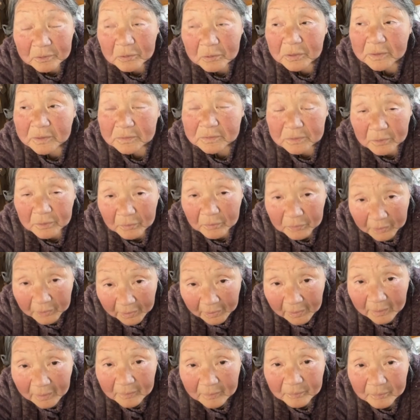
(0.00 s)
そうですよ
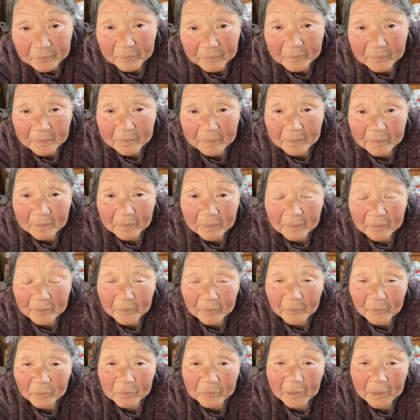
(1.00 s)
ね。
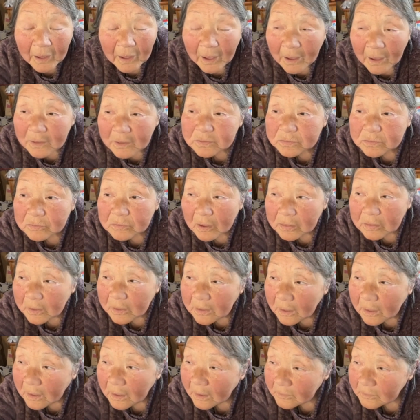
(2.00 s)
ほんで、あいつは
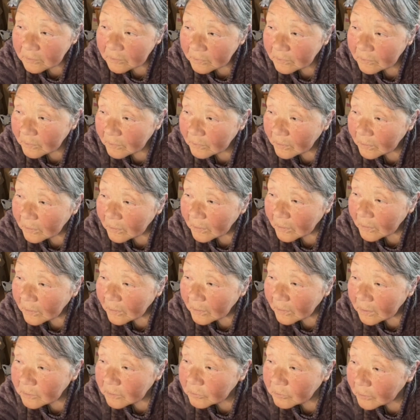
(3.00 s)
ね、うん、
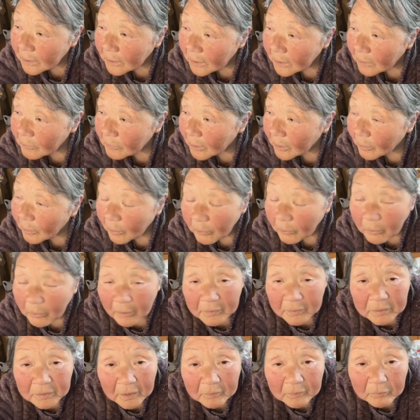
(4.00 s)
いくらかはお
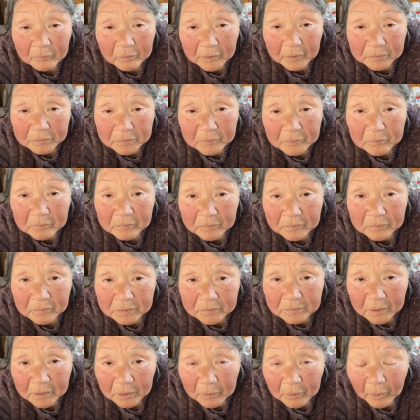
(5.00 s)
金くれてるん
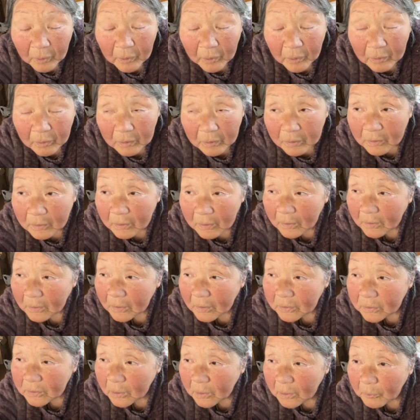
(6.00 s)
ですけど、
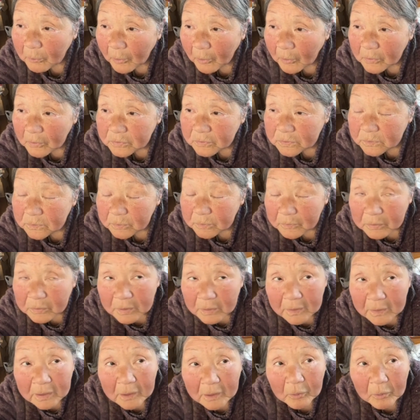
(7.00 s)
でも自分
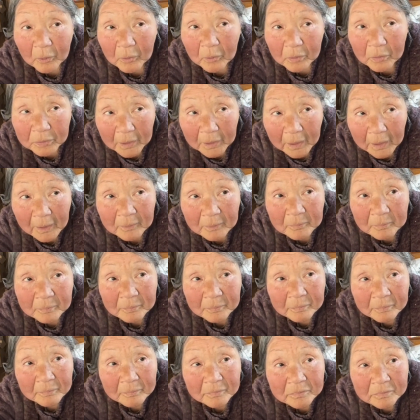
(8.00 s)
で結構ね、
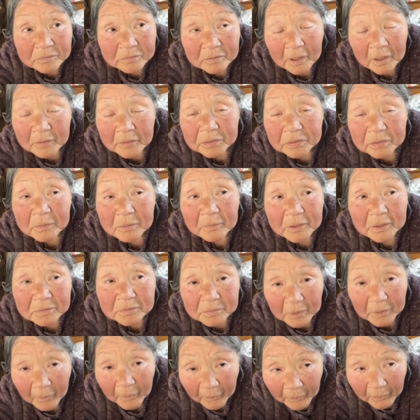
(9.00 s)
使ってま
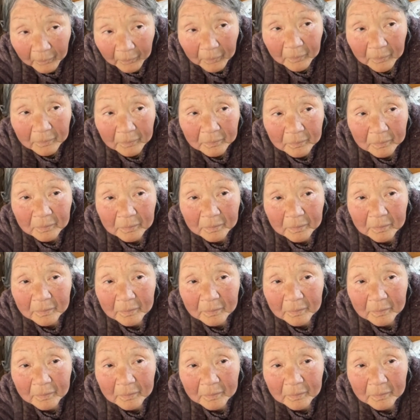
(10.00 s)
すよ。